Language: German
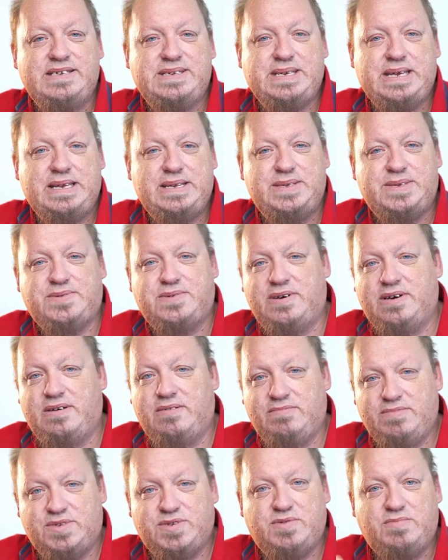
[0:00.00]

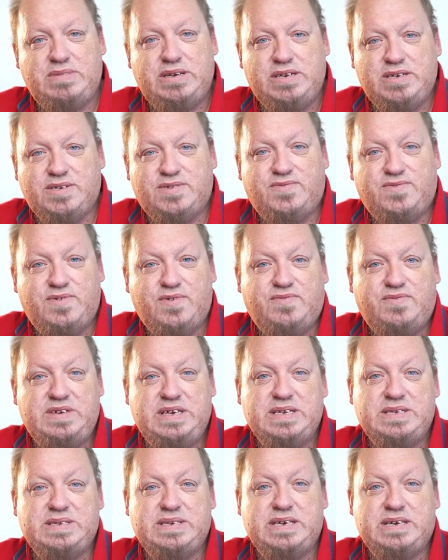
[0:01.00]
Sensor, zumindest für
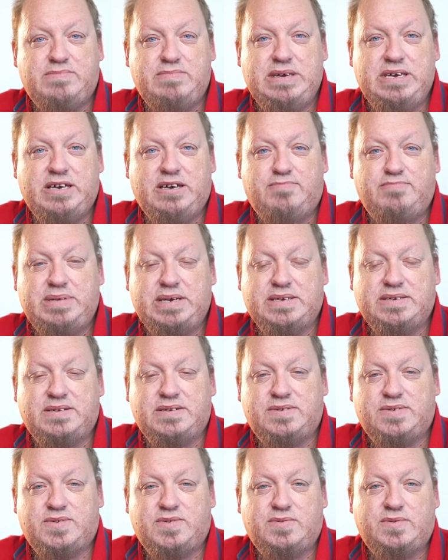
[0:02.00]
40
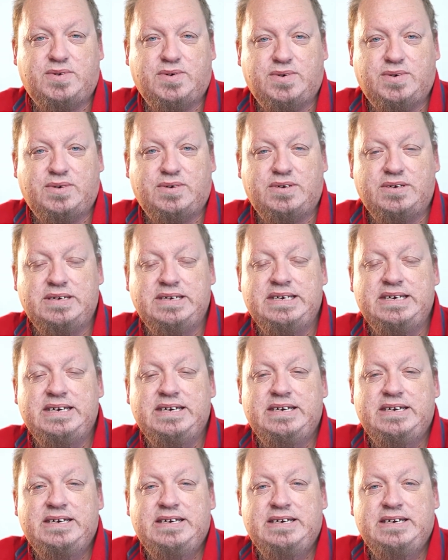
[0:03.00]
Megapixel zu drücken.
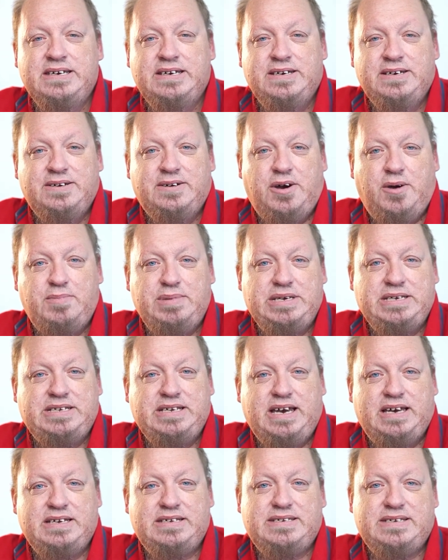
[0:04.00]
Ob ich
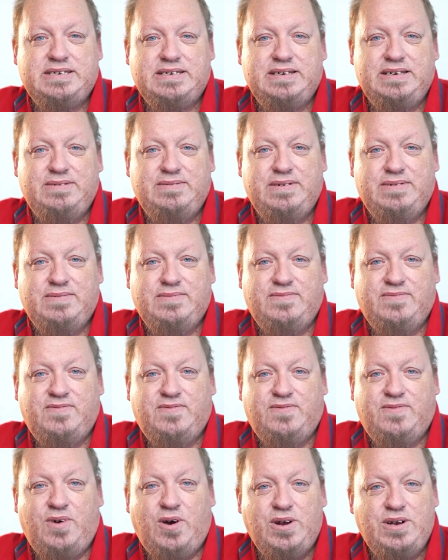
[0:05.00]
das äh,
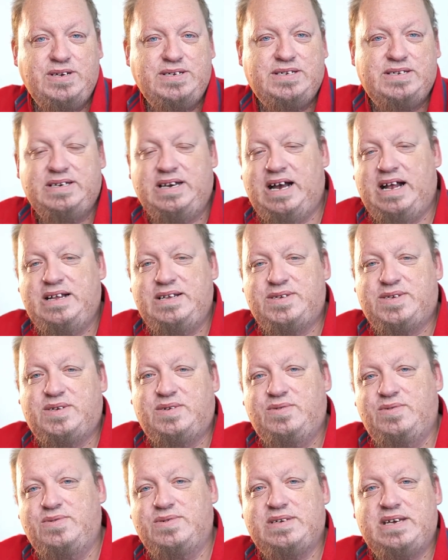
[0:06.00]
wollte als
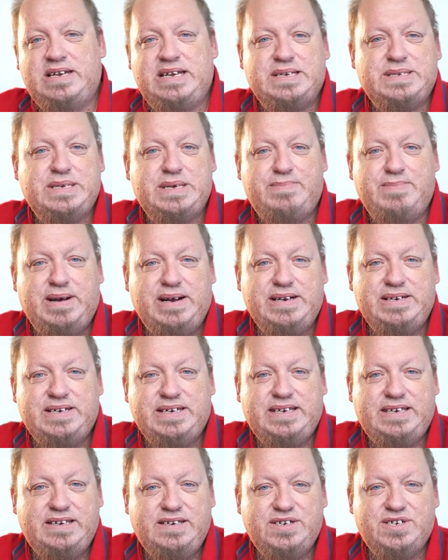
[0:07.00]
User, lasse ich mal
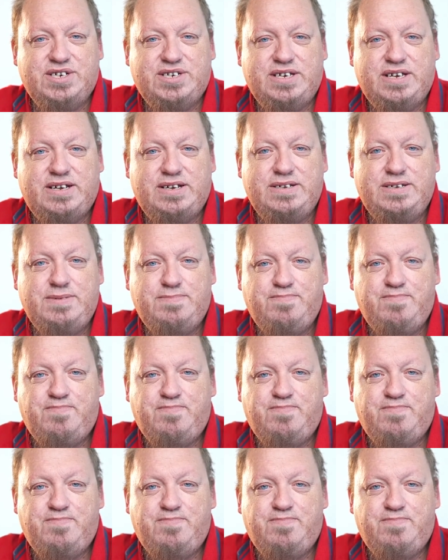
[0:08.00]
dahingestellt.